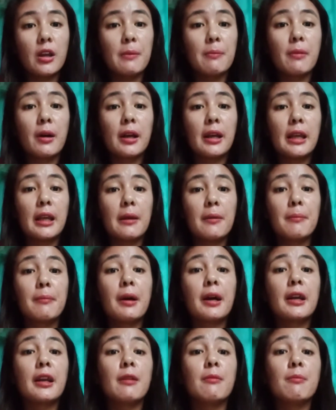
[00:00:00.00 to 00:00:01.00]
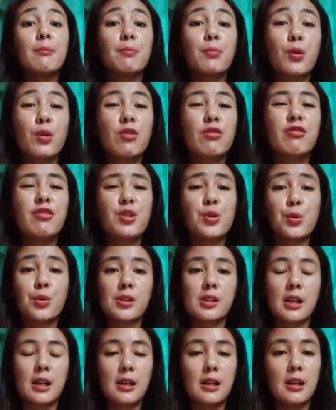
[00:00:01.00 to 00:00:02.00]
mag, mag-improve yung
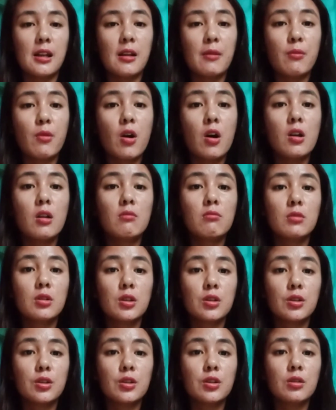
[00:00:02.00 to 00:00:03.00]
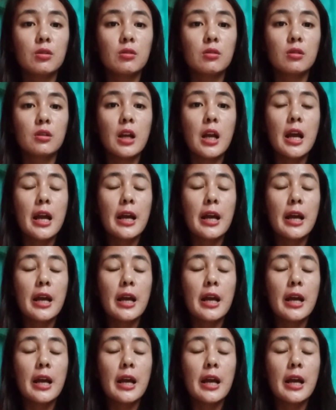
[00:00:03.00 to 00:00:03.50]
sarili mo. Alam mo yon yung